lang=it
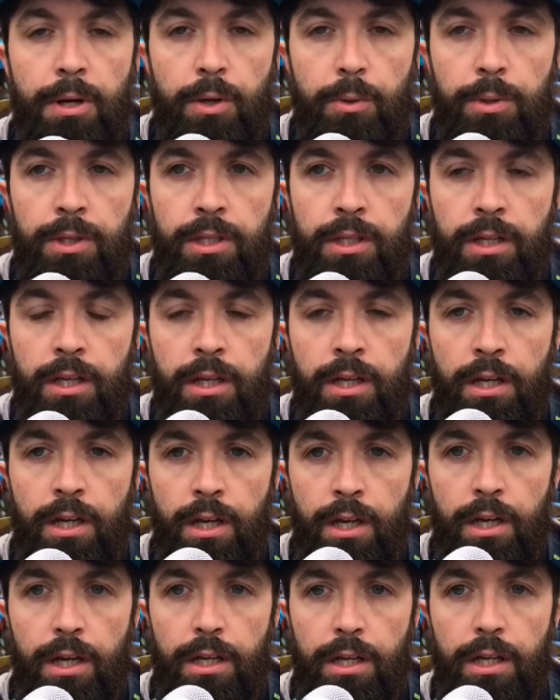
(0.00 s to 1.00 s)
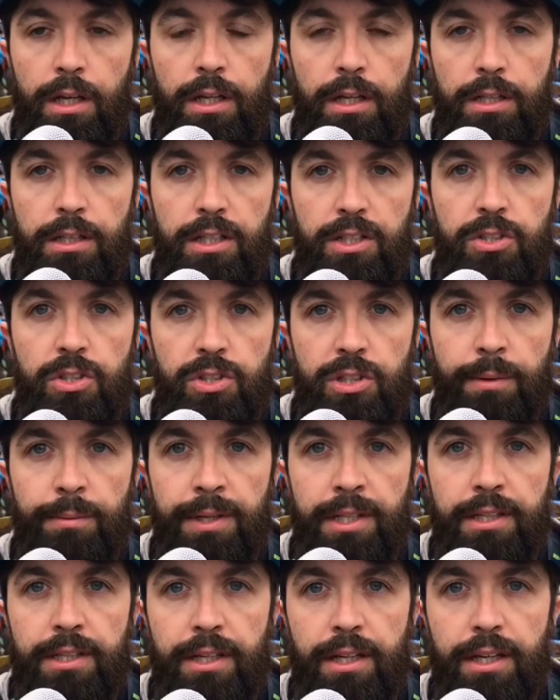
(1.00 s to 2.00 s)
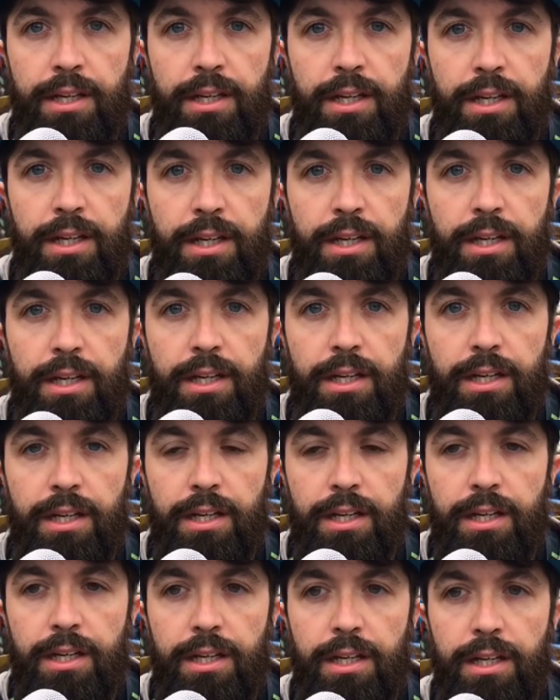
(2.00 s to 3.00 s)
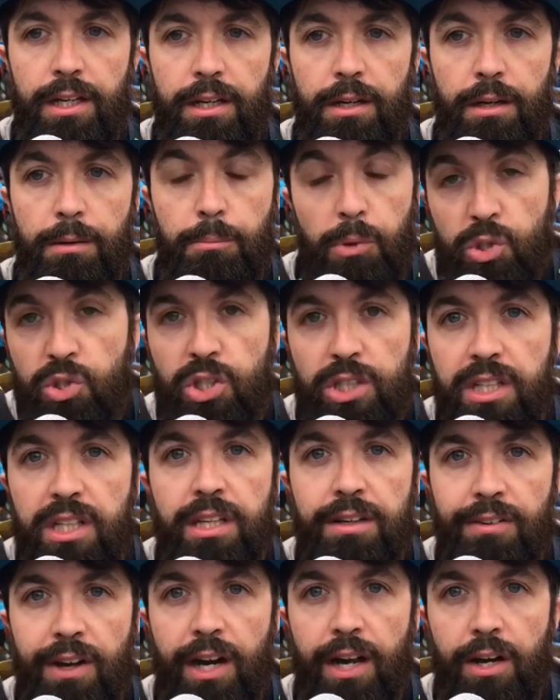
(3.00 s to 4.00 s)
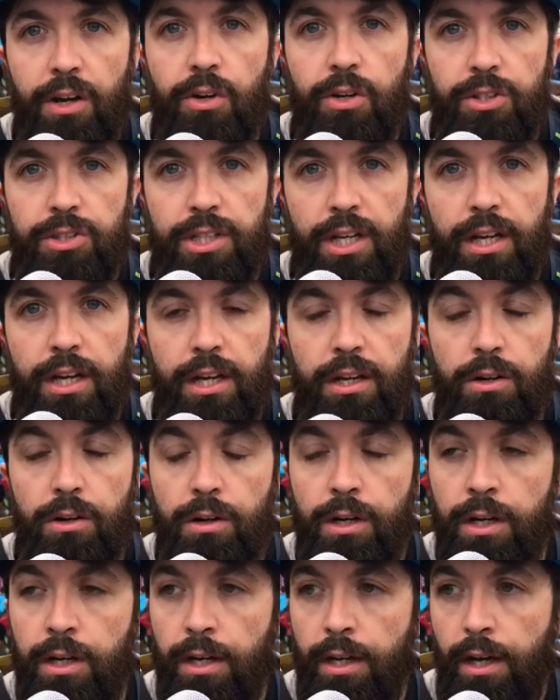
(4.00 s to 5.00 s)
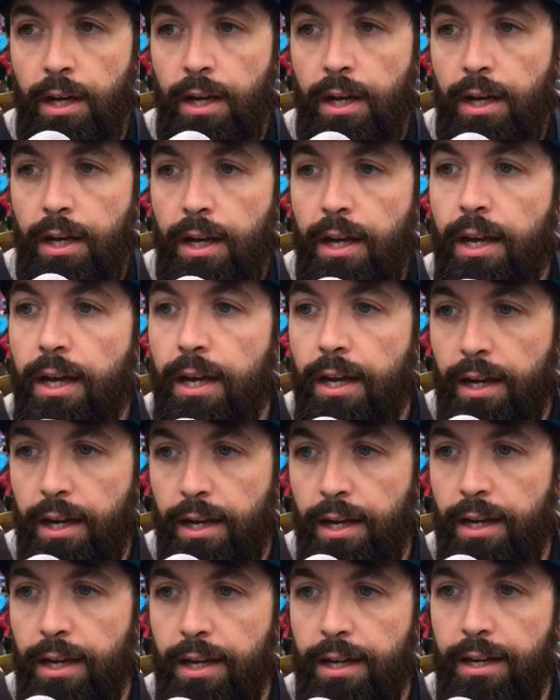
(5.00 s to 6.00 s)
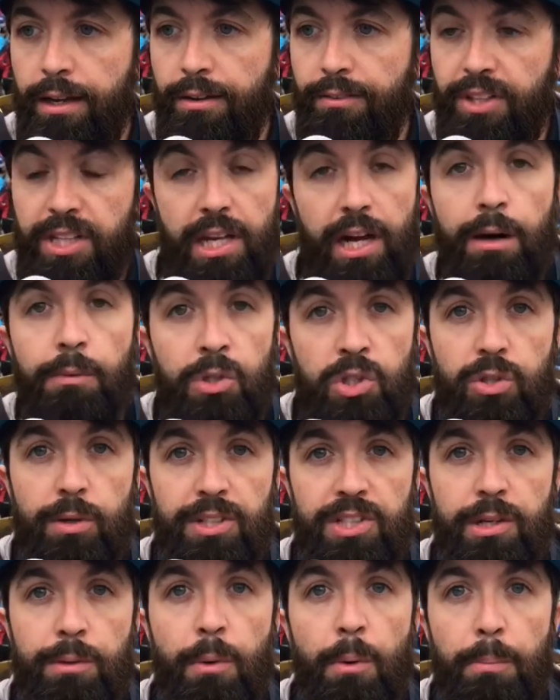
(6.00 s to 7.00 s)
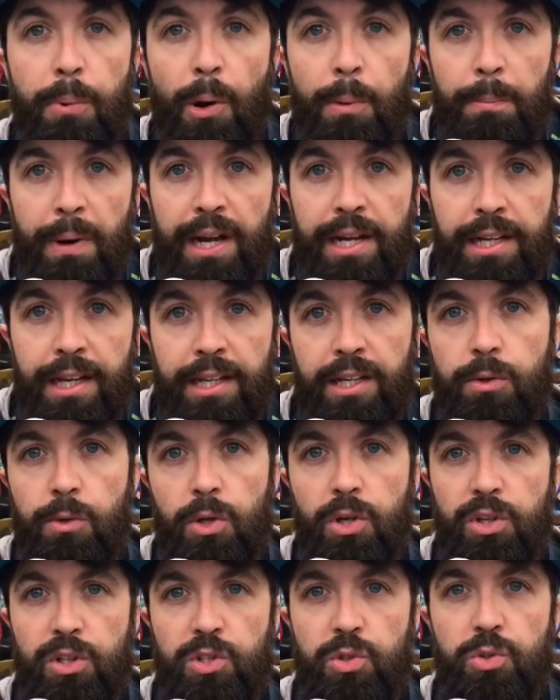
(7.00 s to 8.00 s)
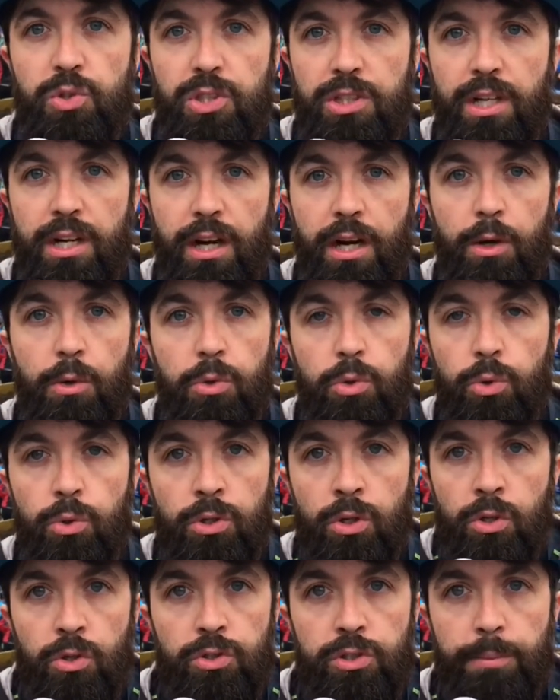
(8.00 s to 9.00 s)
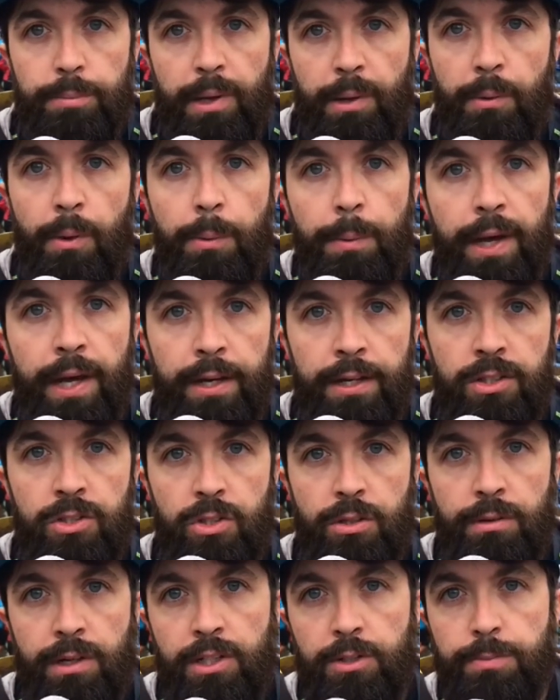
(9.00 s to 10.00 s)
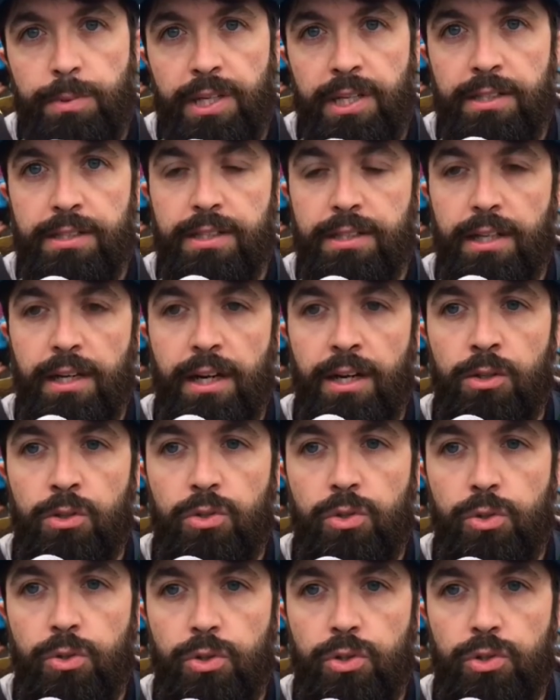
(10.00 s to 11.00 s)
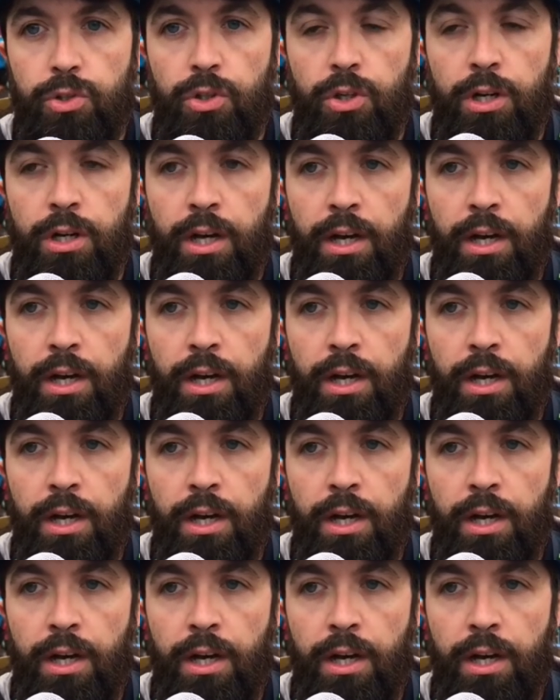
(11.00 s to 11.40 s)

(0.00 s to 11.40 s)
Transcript: quindi eh, decisamente eh, positiva la cosa. Ecco. Eh, vediamo, insomma, siamo un po' in balia di quello che succederà l'autunno, lo sappiamo bene, insomma, l'esperienza dell'anno scorso